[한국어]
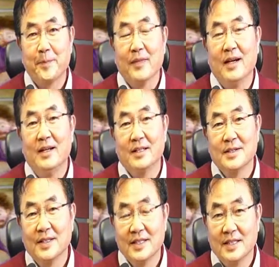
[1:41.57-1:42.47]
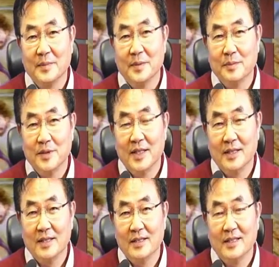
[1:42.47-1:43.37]
아, 저희가 지난번
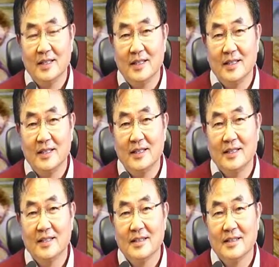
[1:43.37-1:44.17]
VR 아,